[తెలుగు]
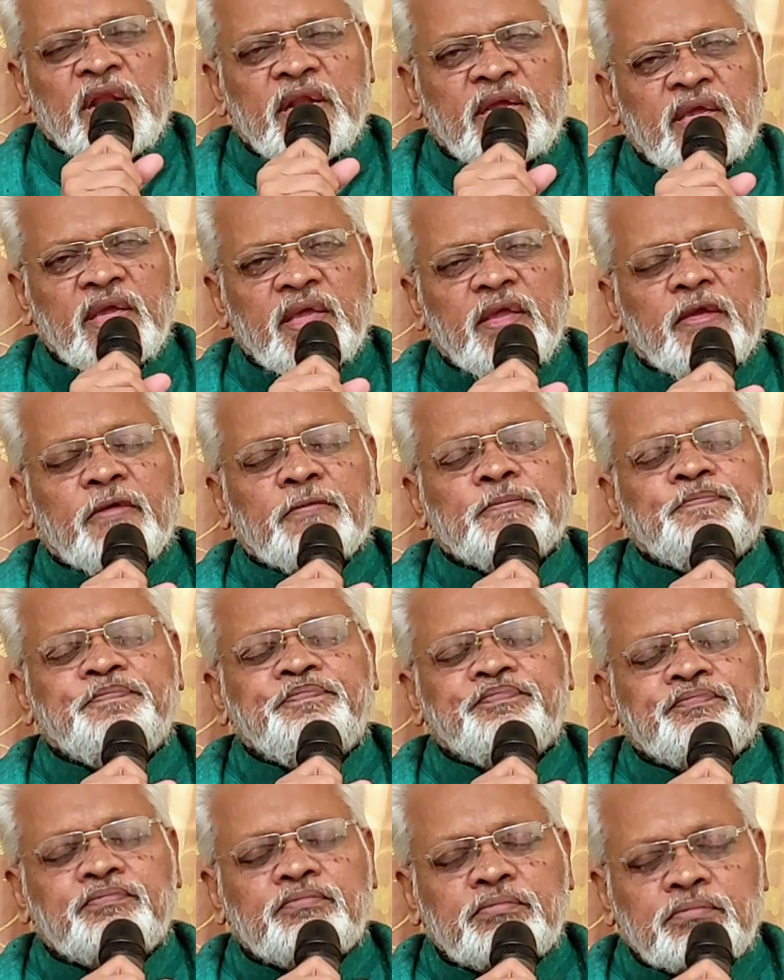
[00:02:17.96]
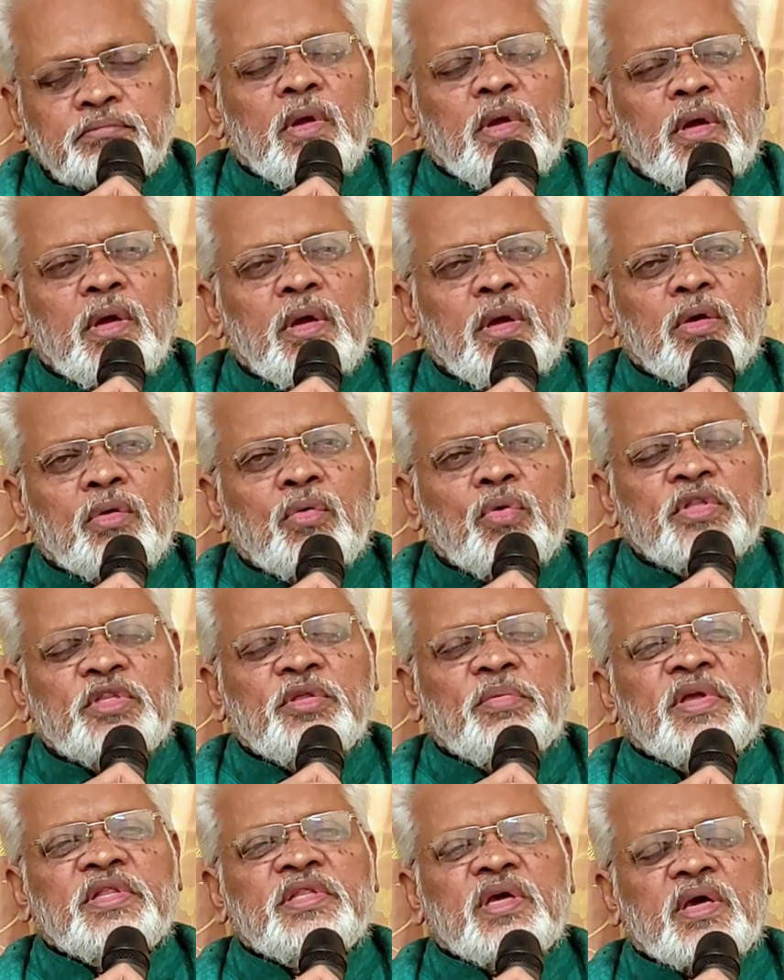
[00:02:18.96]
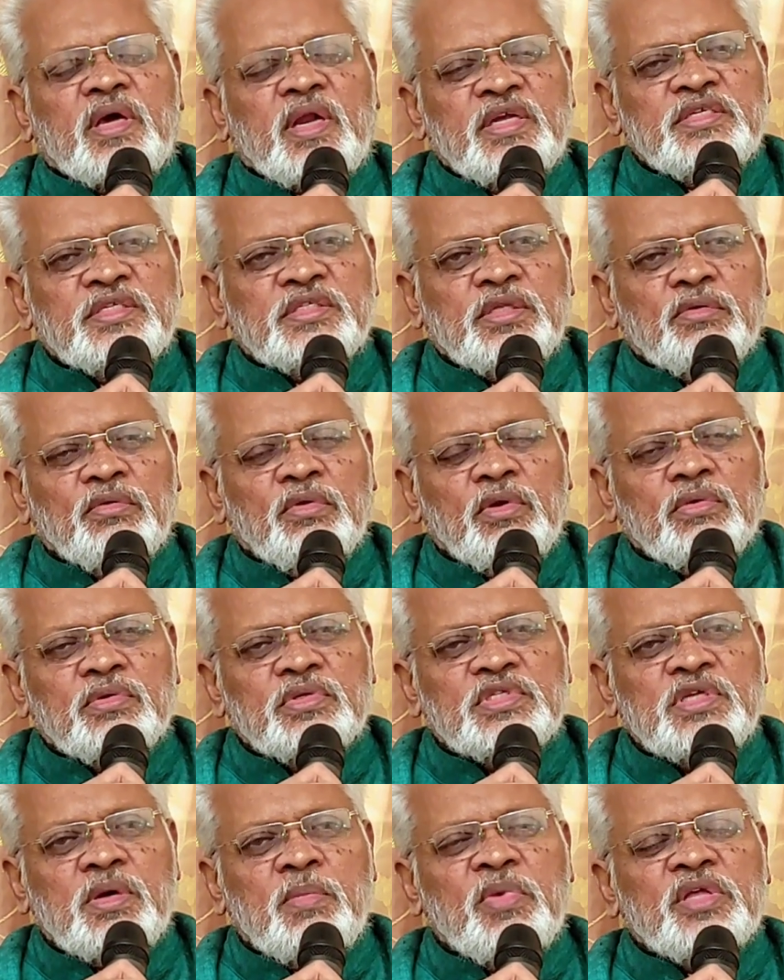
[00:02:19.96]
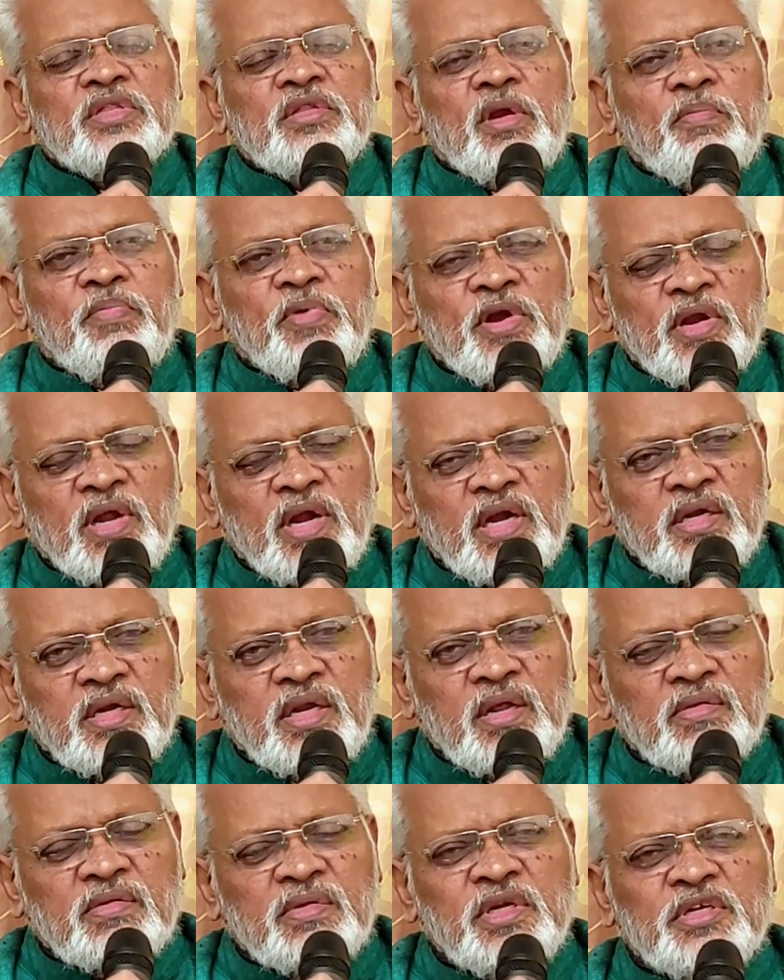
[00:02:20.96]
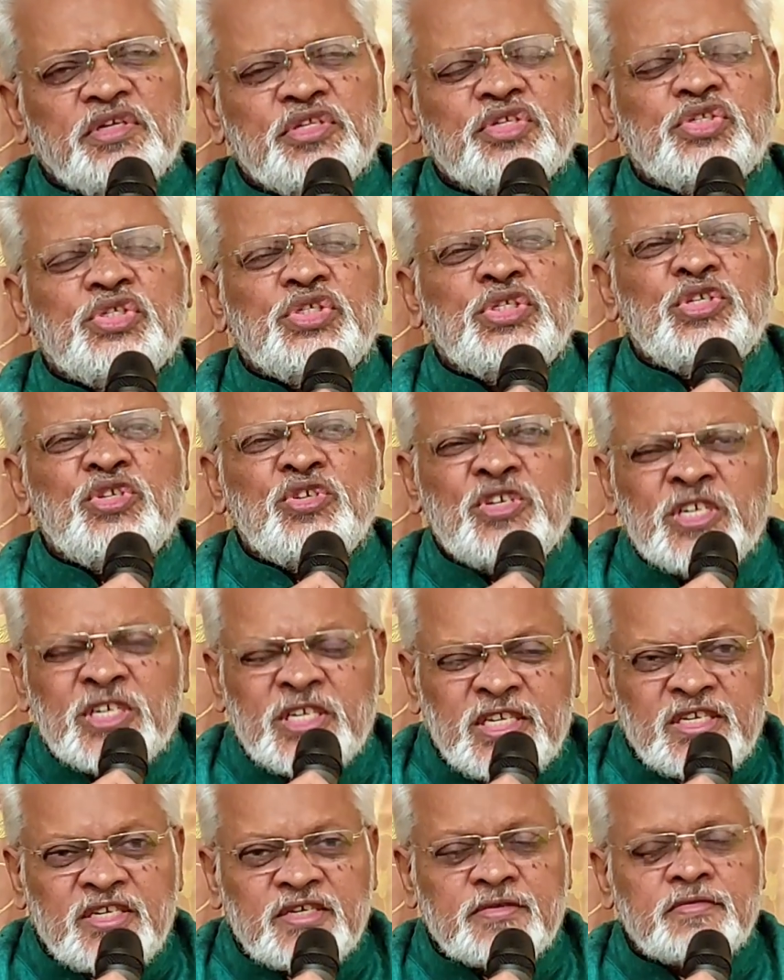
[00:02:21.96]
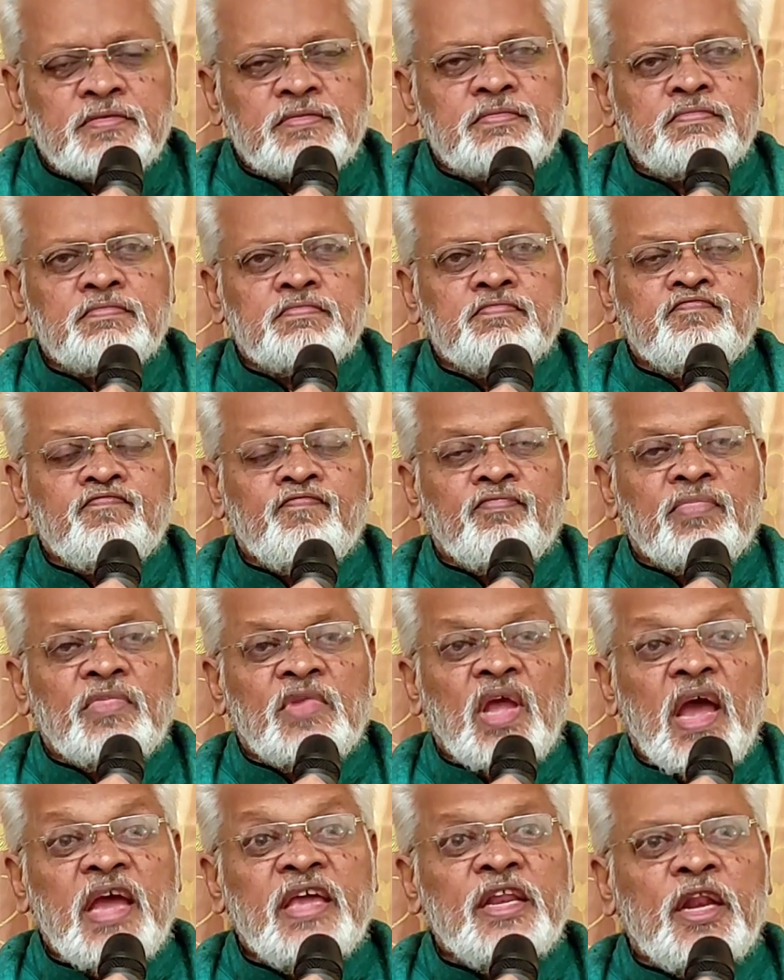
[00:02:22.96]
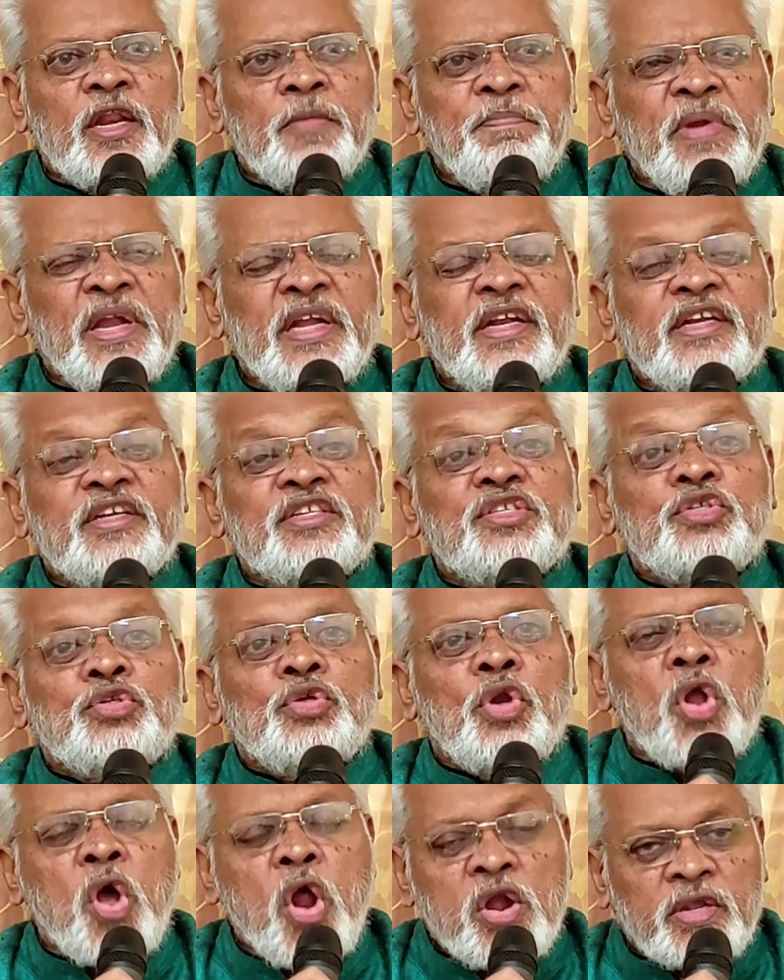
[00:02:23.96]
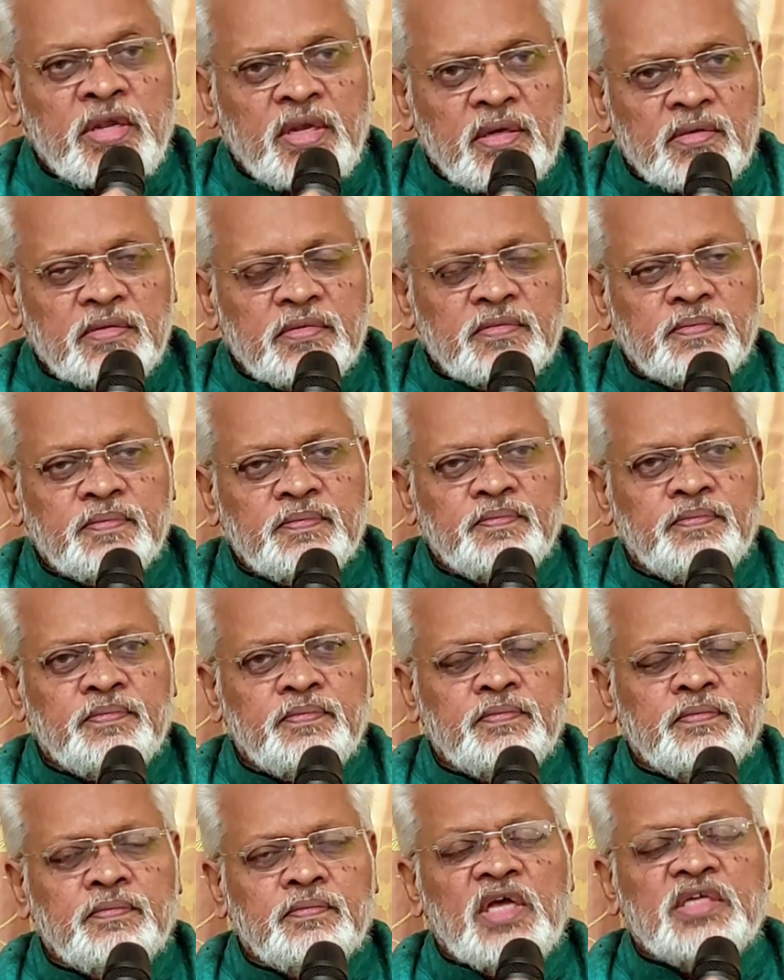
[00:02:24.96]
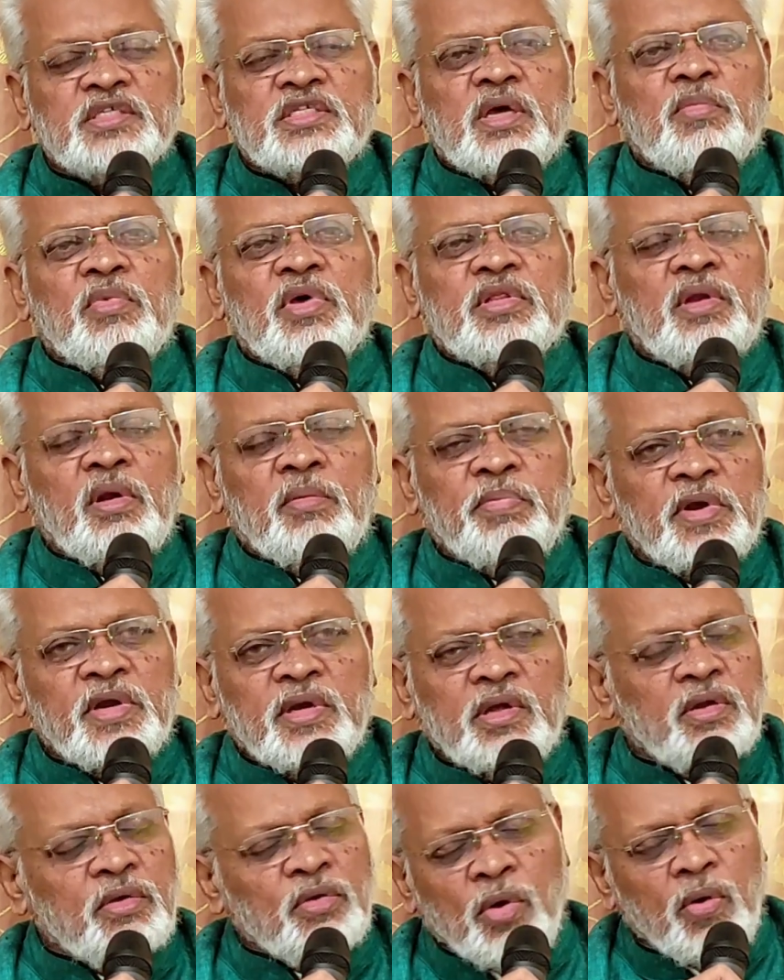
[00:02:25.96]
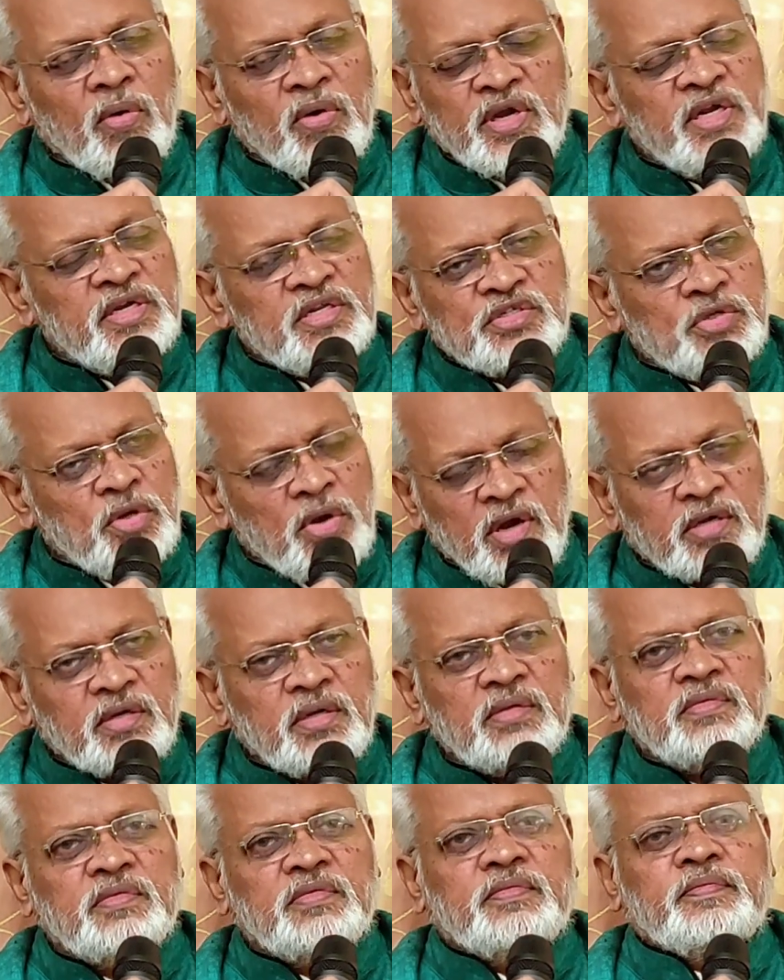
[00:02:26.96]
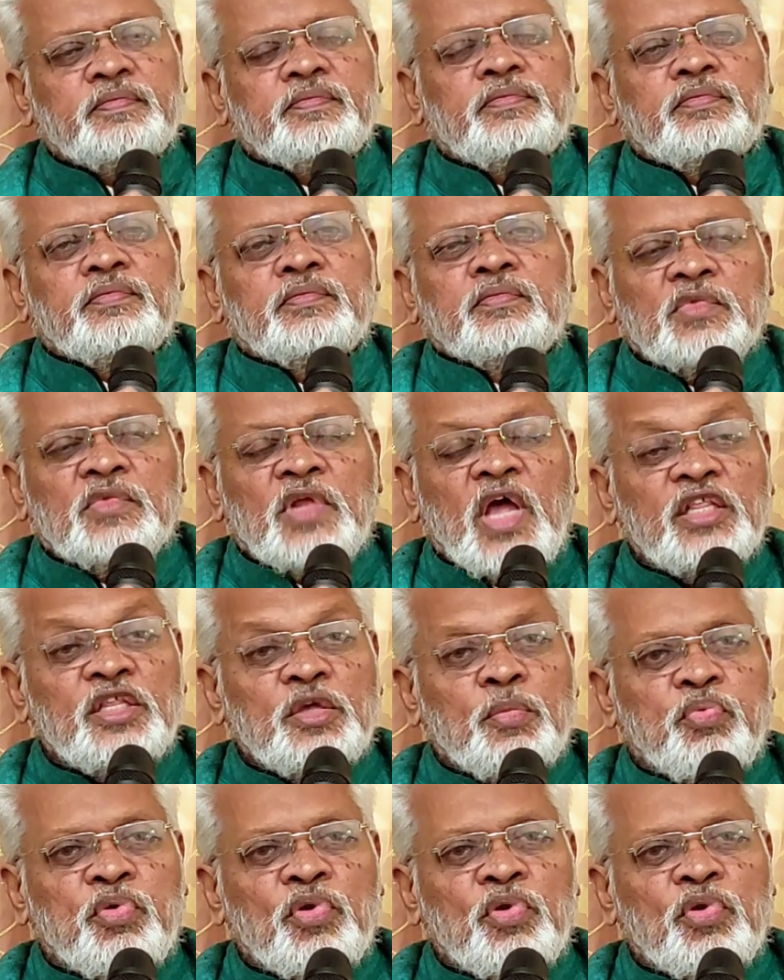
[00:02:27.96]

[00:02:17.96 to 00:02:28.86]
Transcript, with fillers: మనకి కొంతమంది క్రైస్తవులు సమాధుల పండుగ అంటారు ఇట్ ఇస్ నాట్ ఐ రిపీట్ ఇట్ ఇస్ నాట్ ఆ సమాధుల పండుగ నో ఇట్ ఇస్ నాట్ అది